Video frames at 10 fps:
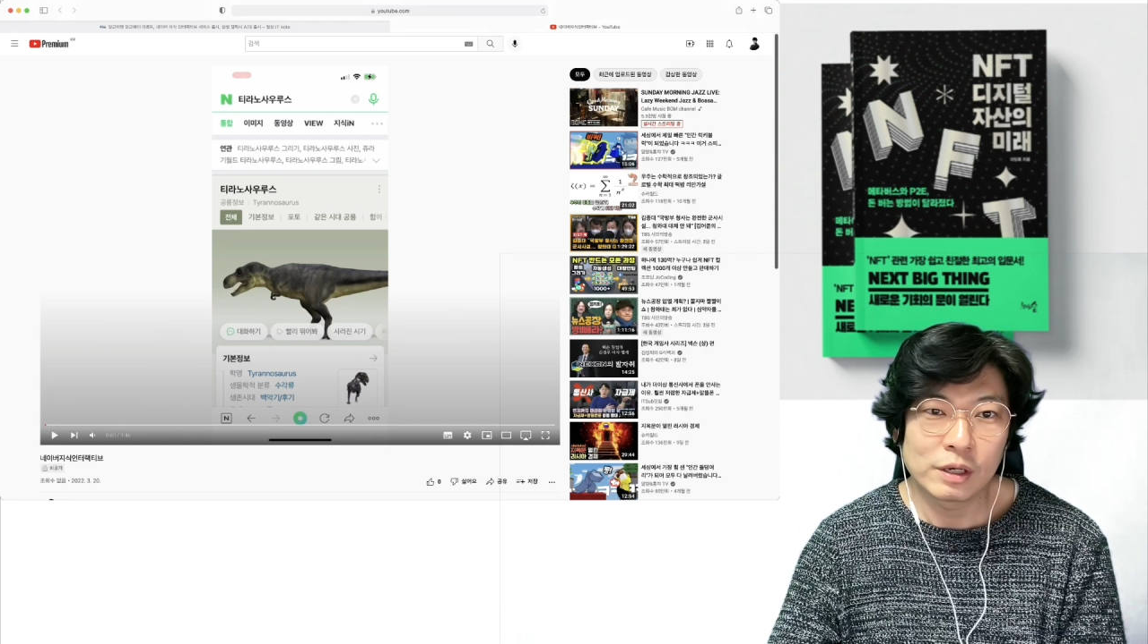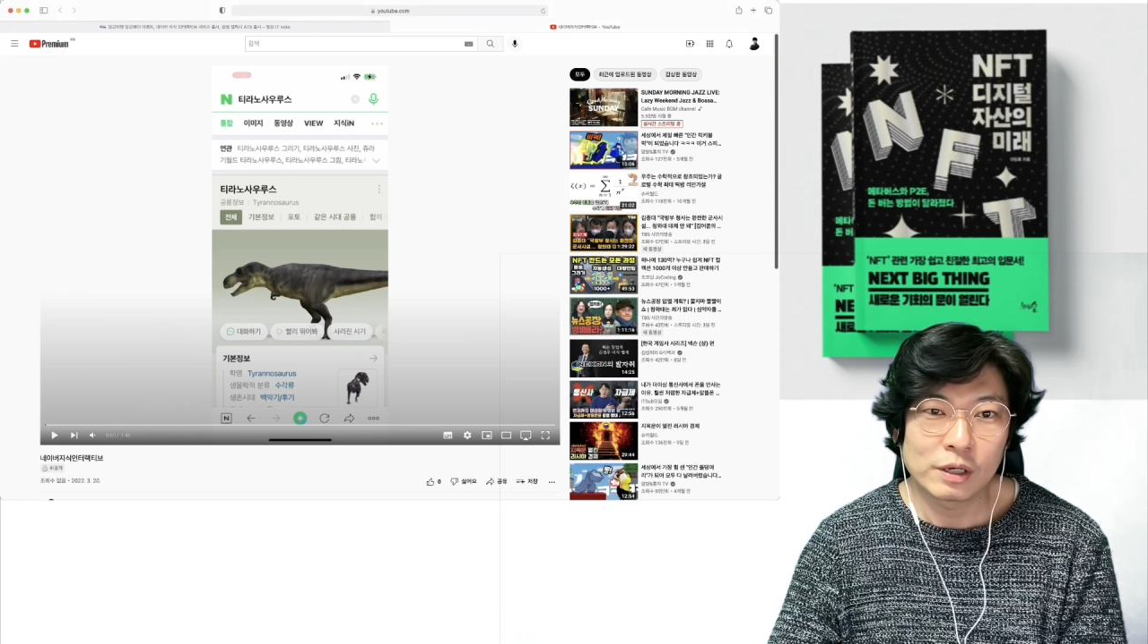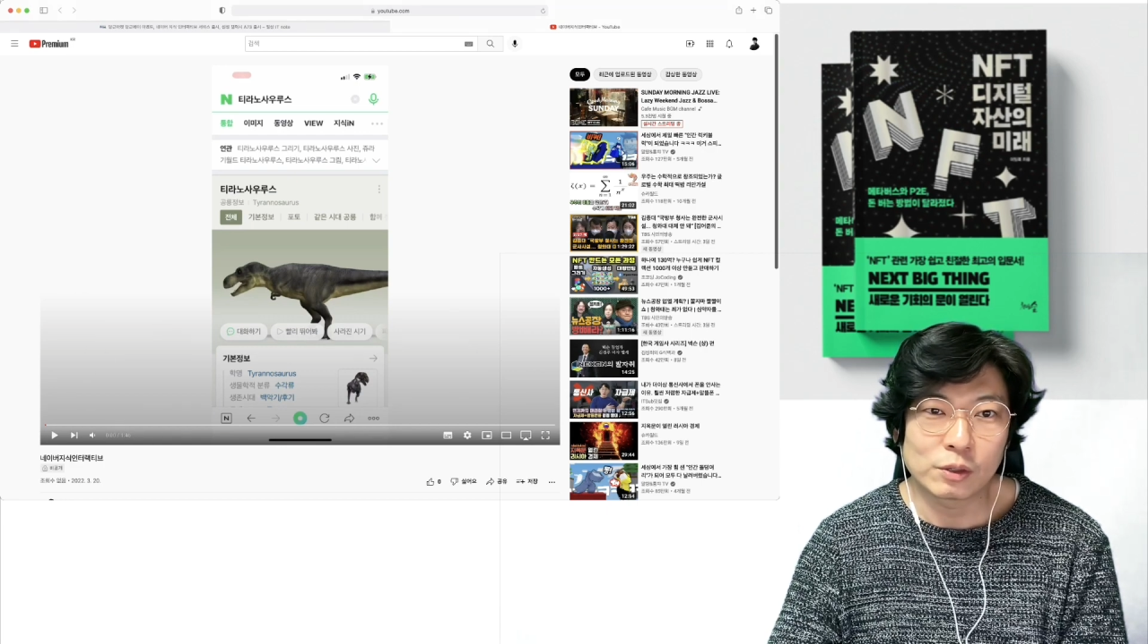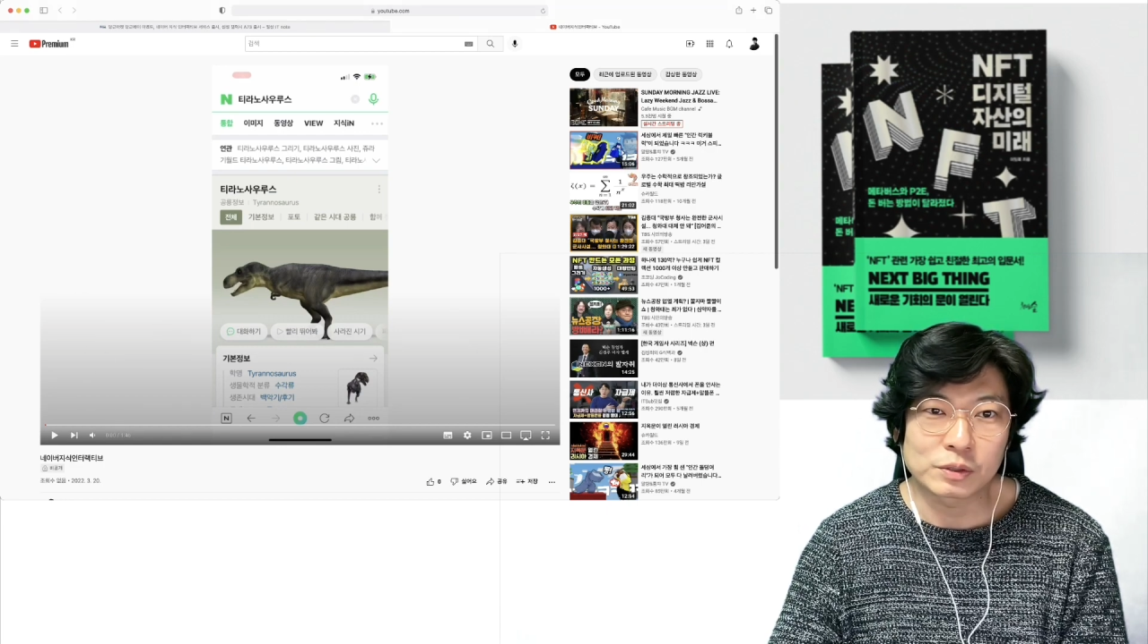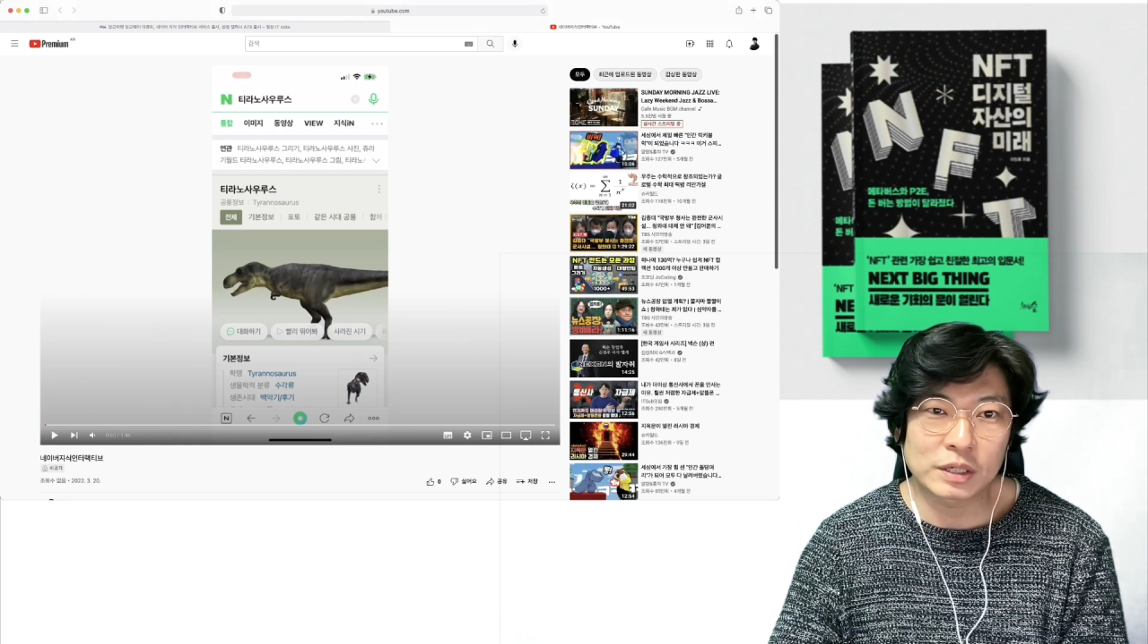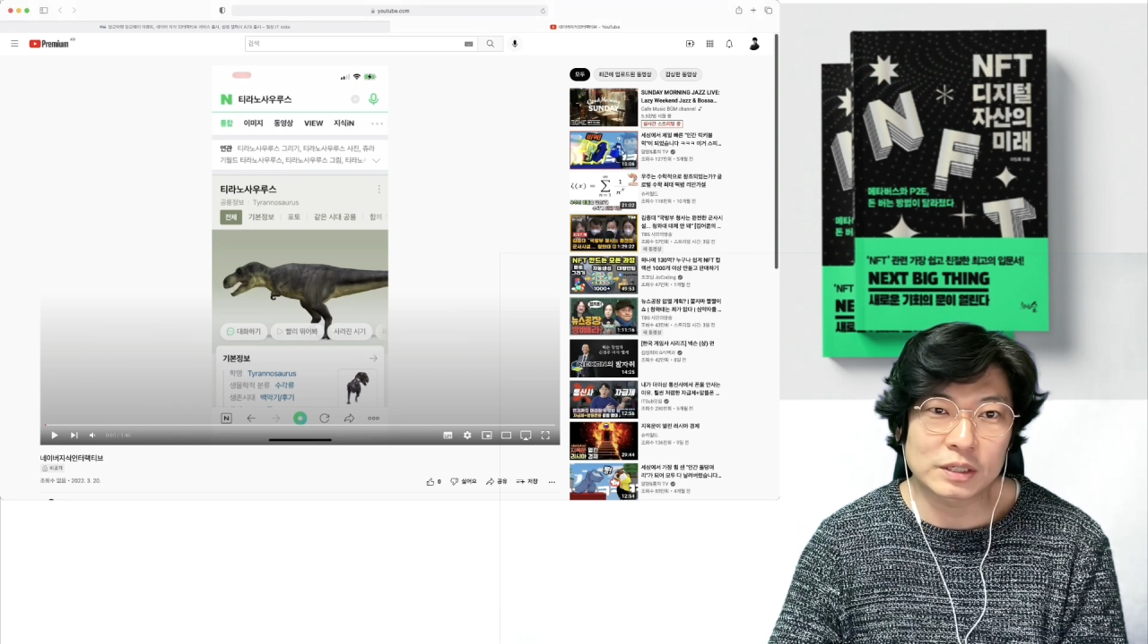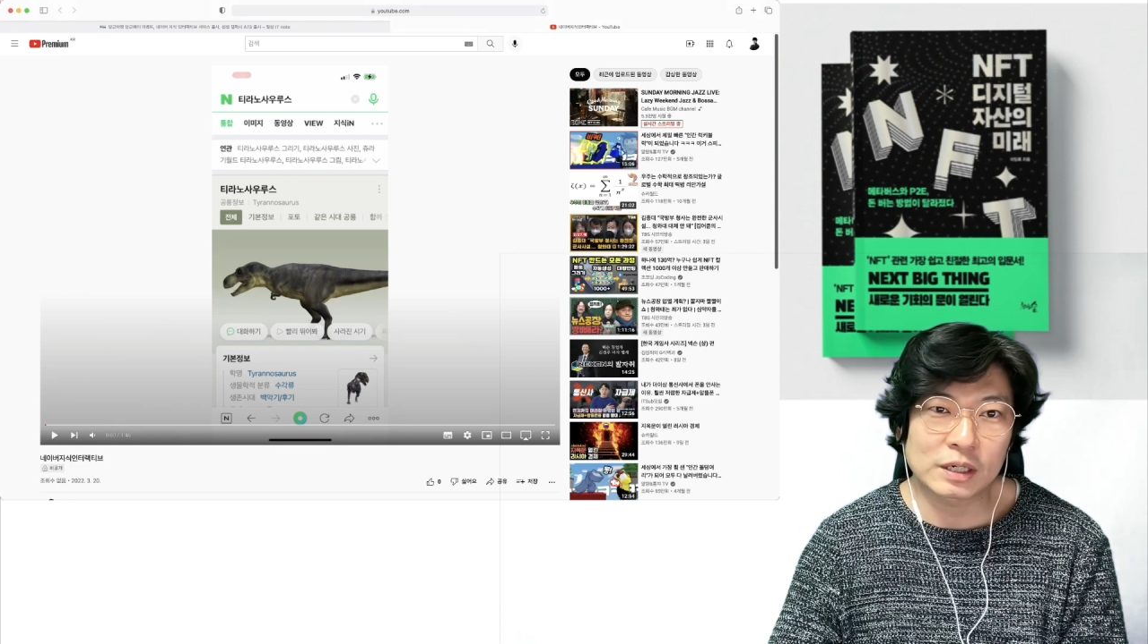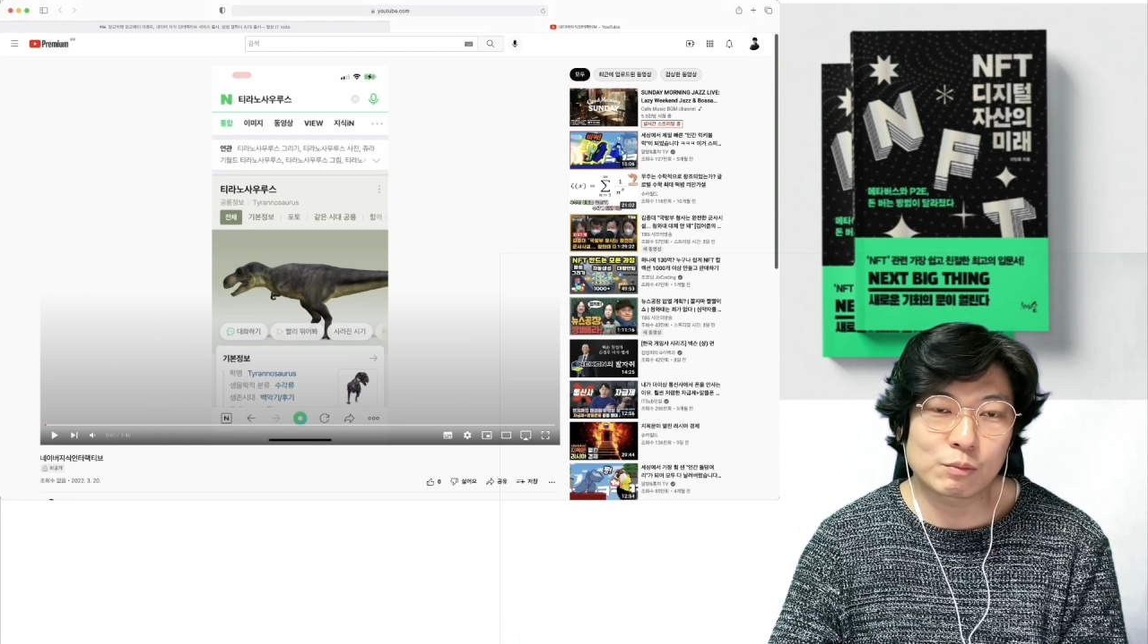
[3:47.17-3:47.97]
영상을 잠깐